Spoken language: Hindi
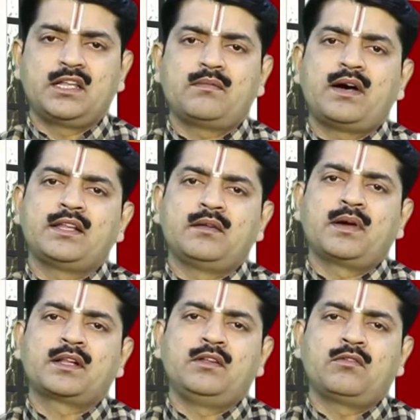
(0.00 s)
के बाद इन
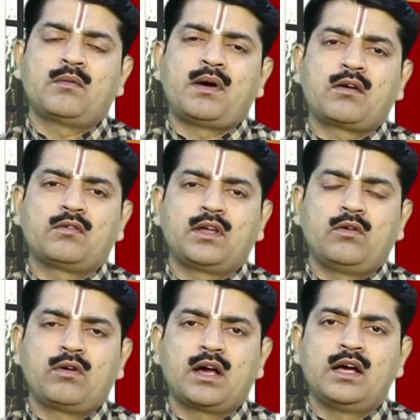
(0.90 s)
व्यक्तियों का भागोदय
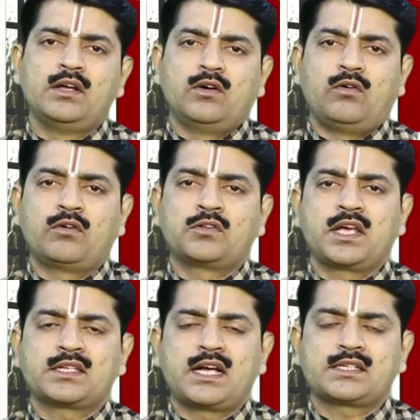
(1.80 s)
होगा और
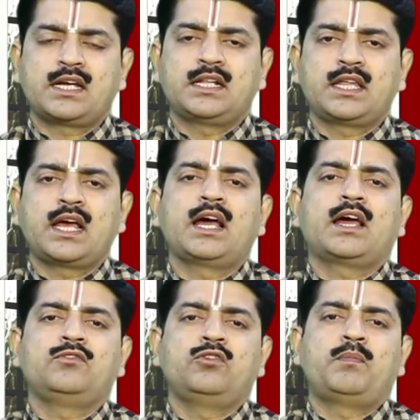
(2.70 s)
उसके साथ साथ क्या है
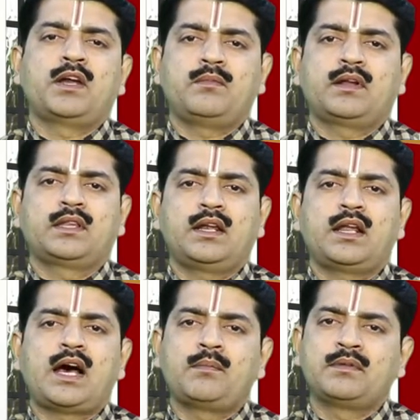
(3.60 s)
कि जो परिवर्तन
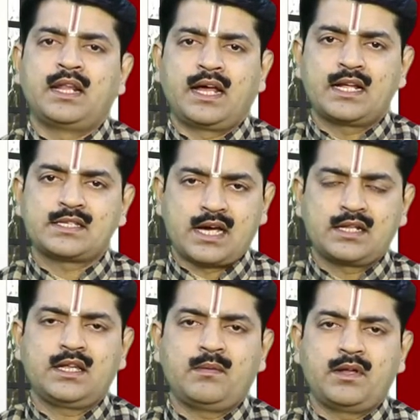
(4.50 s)
आप लाना
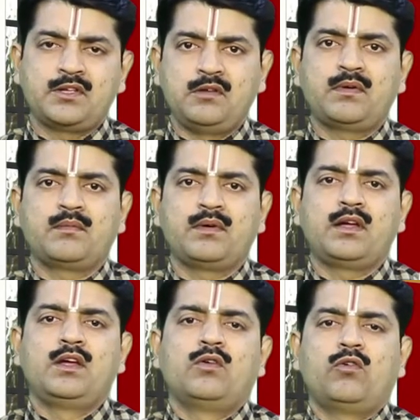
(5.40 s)
चाहते हैं अपने जीवन में
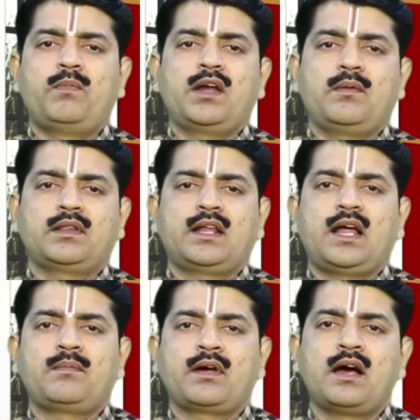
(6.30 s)
वो परिवर्तन
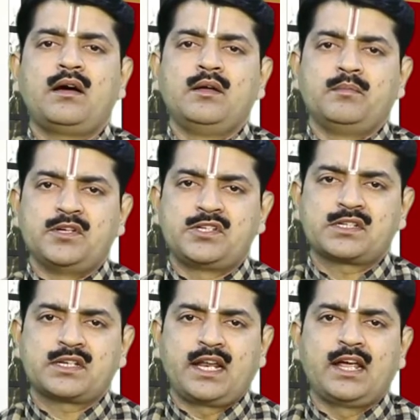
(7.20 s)
आपका
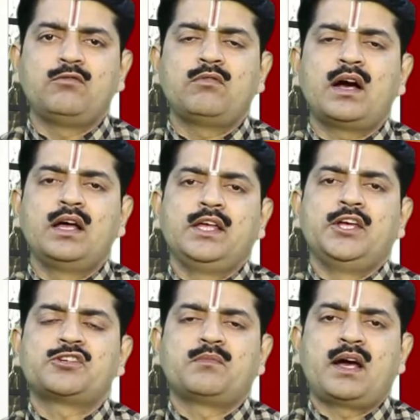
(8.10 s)
पीछे से नहीं हुआ
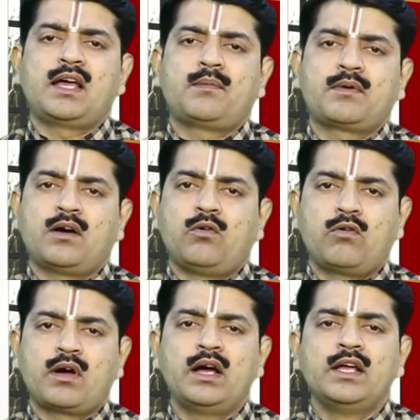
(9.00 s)
इस माह आपका
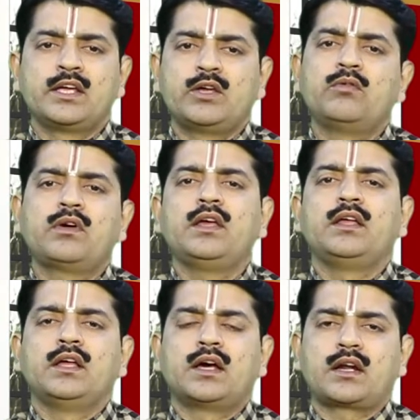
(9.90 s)
होगा
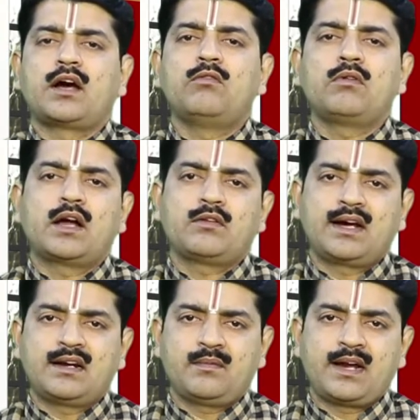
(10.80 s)
क्योंकि राहु का जो
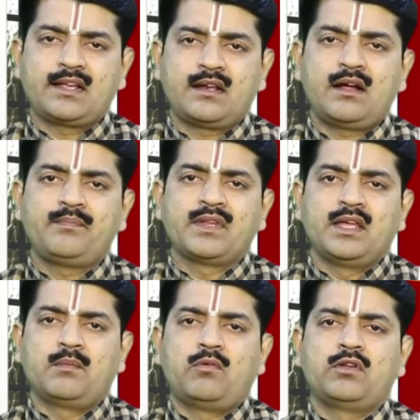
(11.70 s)
लगन में राजना
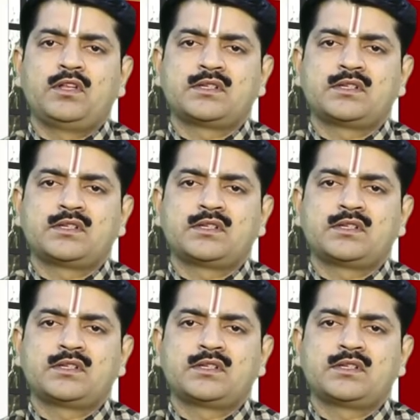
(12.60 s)
ये बहुत ही